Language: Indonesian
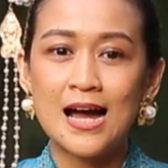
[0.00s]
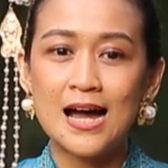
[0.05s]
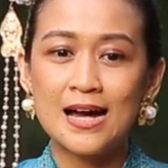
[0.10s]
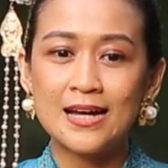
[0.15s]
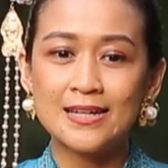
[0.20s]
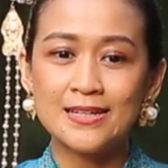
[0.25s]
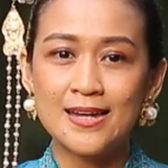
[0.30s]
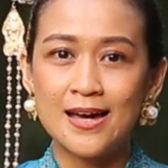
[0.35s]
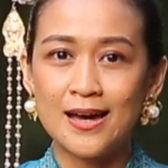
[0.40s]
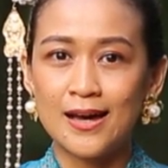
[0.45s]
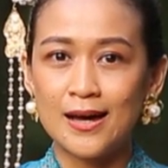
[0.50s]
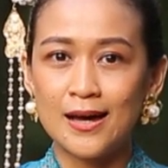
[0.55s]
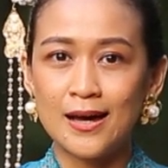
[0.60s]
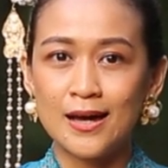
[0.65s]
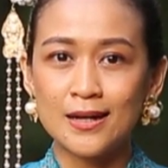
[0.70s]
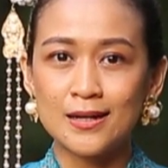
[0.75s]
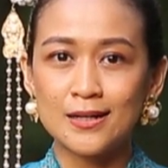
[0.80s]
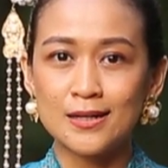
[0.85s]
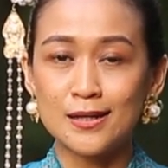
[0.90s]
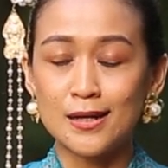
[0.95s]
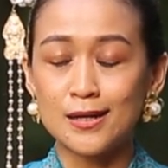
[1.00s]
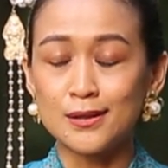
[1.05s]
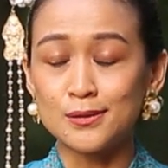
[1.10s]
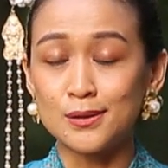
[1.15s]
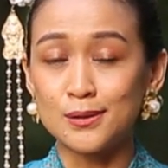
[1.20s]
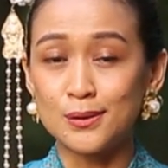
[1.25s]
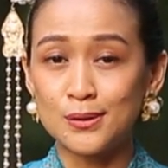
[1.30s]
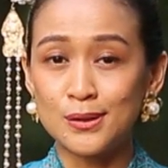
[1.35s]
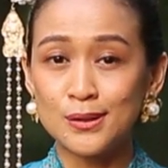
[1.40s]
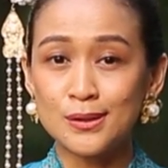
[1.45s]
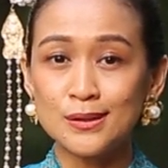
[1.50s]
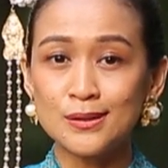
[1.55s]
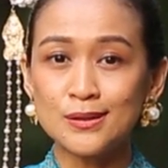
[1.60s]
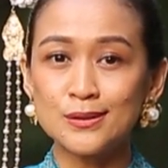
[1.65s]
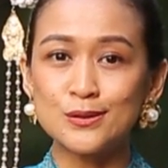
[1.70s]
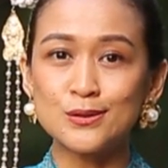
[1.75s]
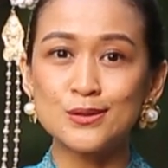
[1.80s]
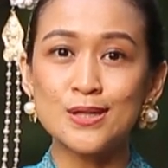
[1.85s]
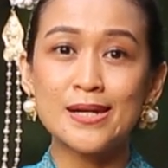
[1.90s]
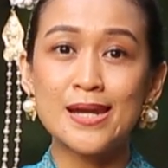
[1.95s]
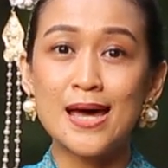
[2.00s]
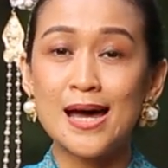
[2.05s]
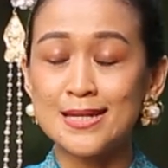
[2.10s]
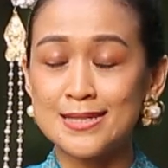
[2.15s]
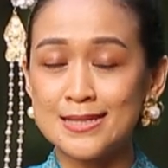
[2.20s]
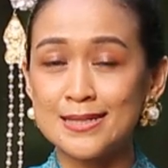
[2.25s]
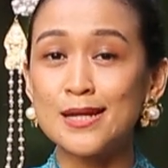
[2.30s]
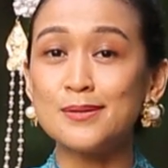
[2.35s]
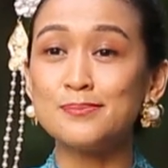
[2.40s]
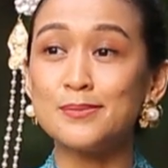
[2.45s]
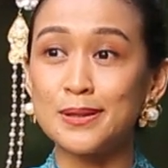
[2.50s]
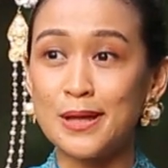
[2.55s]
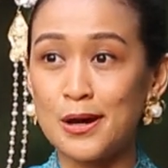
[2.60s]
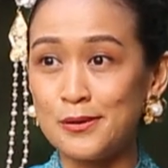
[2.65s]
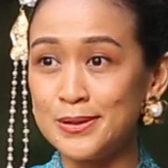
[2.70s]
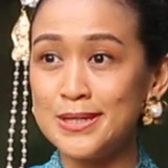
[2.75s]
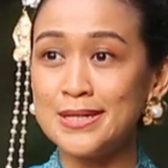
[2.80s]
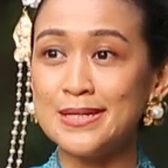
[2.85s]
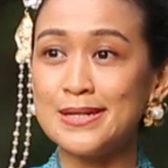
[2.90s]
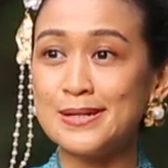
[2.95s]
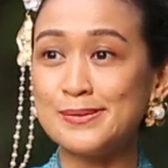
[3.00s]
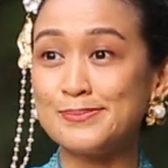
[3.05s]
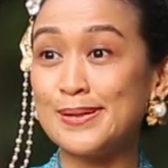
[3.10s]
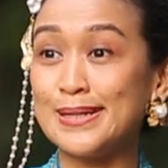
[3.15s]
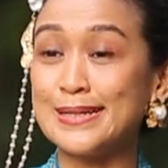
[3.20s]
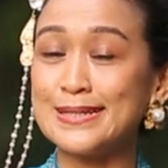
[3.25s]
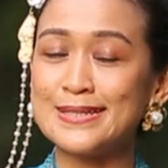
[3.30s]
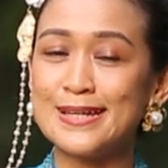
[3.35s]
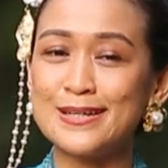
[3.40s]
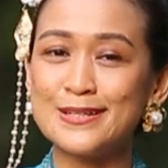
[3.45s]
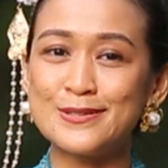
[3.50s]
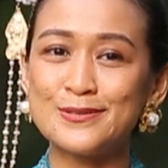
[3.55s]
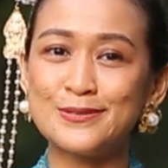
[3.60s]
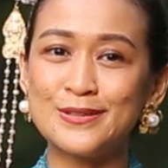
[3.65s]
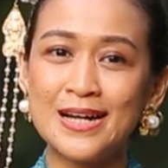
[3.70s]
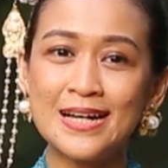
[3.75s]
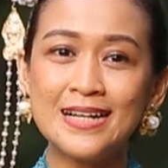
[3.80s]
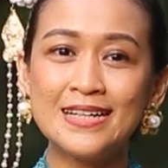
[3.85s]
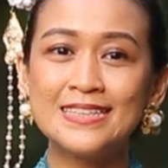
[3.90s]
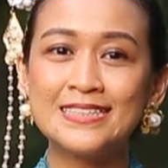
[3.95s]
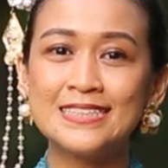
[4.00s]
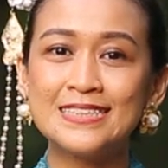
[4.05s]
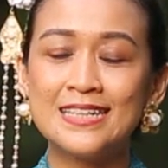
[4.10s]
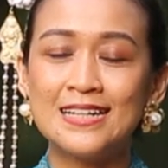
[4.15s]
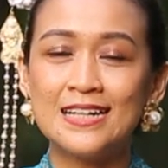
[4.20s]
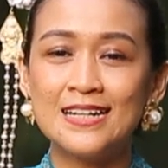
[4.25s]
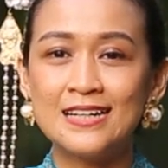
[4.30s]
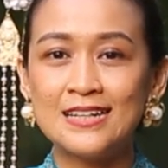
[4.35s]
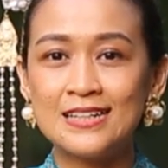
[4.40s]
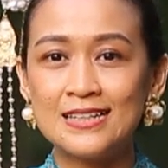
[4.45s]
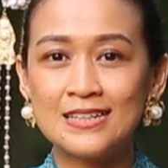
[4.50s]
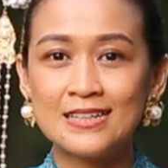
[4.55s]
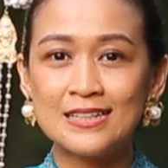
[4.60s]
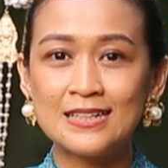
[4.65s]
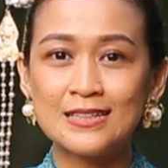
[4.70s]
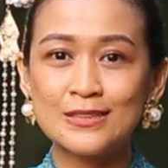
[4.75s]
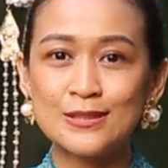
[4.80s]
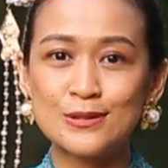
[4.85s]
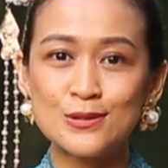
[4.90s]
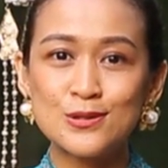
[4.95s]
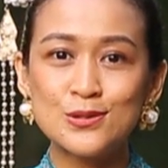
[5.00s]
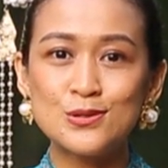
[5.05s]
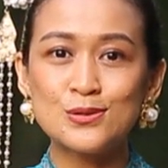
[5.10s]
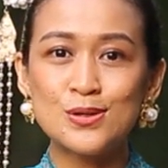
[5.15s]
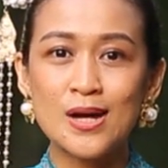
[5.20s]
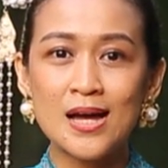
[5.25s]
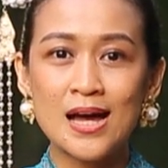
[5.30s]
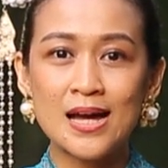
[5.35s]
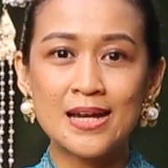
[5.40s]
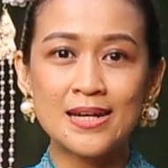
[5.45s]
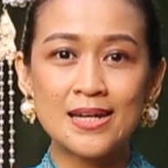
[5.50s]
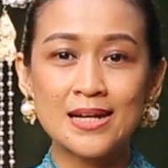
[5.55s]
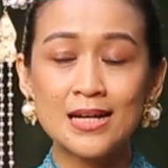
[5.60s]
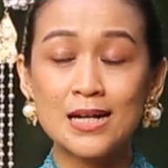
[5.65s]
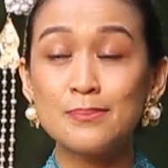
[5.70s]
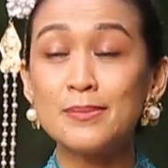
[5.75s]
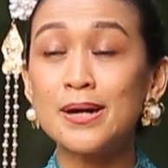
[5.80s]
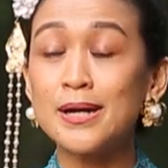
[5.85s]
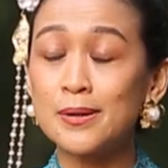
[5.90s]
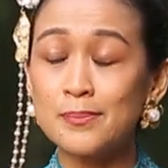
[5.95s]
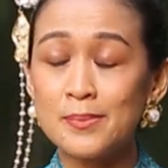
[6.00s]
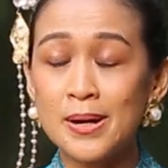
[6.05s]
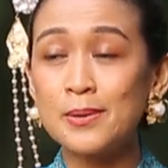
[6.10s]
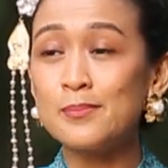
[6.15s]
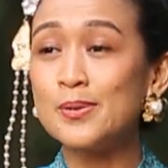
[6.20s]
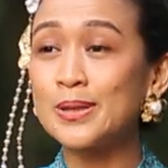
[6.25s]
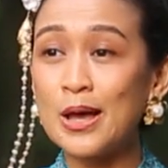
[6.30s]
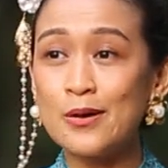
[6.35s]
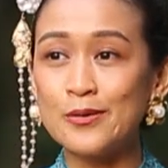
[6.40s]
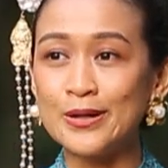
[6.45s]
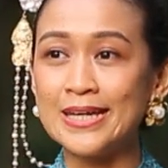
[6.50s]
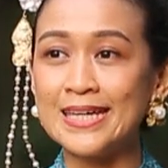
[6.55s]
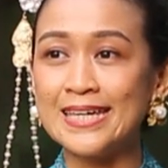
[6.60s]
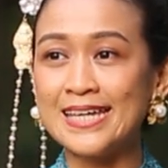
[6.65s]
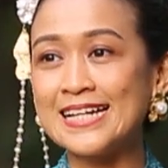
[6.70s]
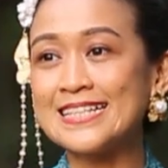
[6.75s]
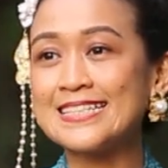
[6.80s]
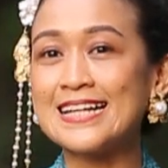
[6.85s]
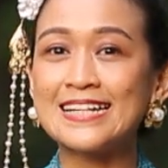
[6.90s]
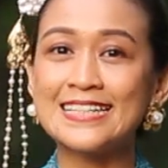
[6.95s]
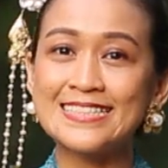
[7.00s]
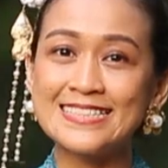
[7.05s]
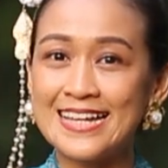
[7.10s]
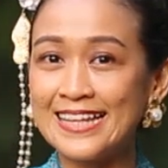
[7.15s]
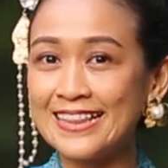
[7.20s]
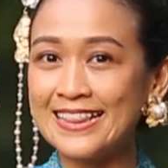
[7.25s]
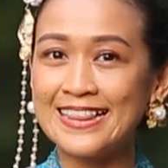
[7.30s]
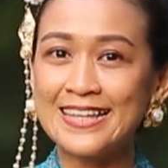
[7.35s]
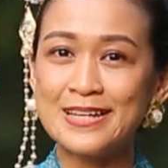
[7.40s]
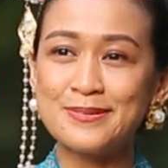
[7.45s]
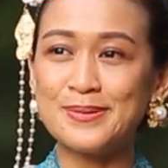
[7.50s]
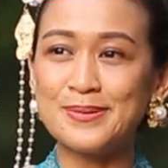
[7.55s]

ada kerak telur, terus ada asinan Betawi yang paling saya suka. Uh, terus juga ada kebaya-kebaya Betawi yang sangat cantik